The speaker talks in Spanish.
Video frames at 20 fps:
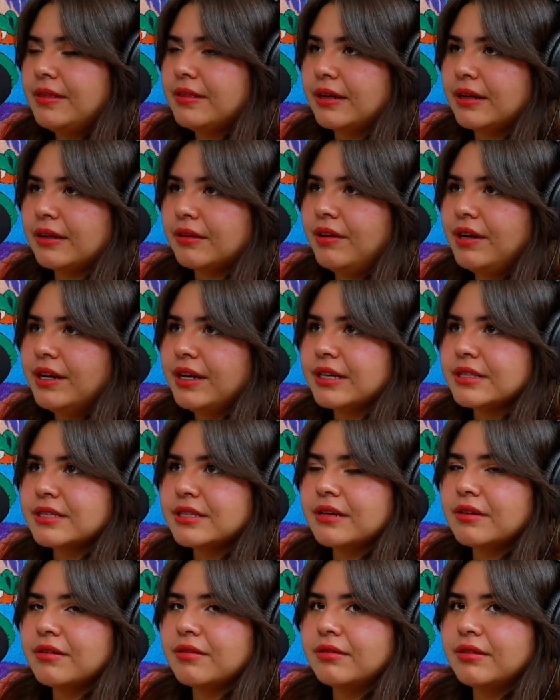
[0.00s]
intelectual, que es
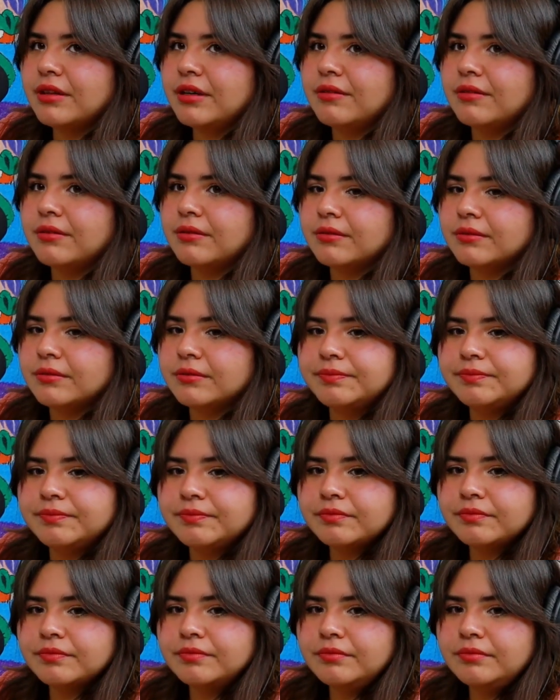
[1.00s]
el código...
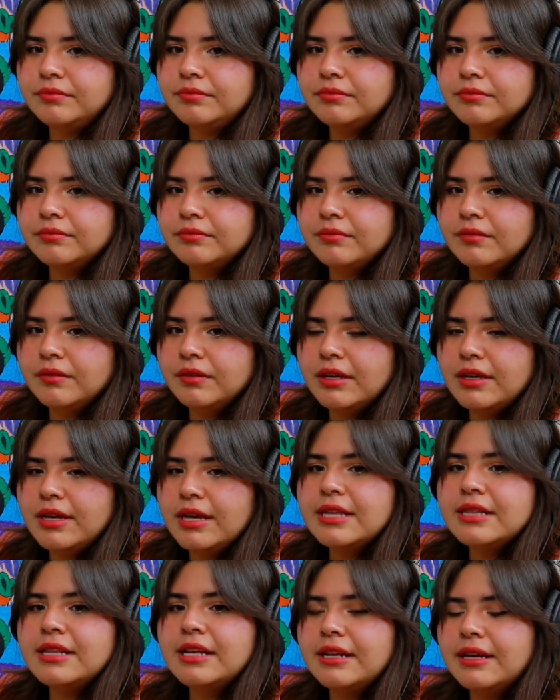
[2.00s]

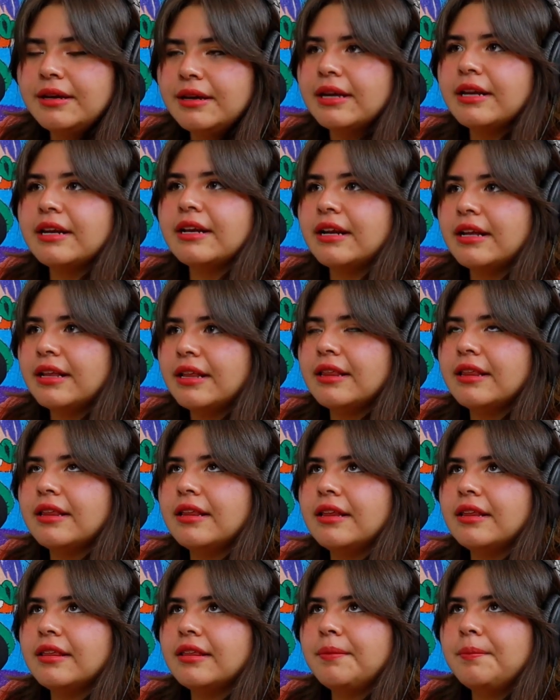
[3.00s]
Es la ley general
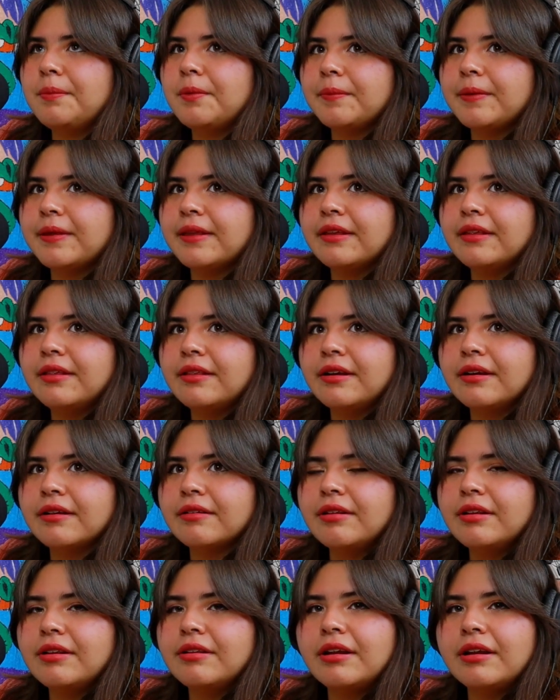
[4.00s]
de propiedad
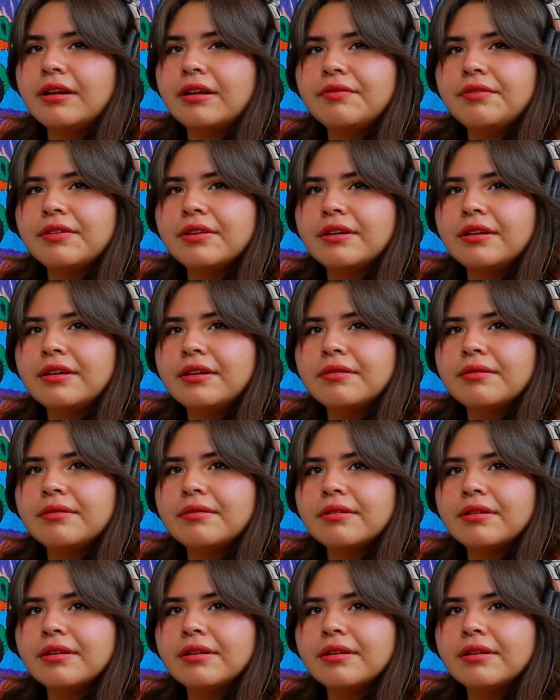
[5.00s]
intelectual, la ley federal de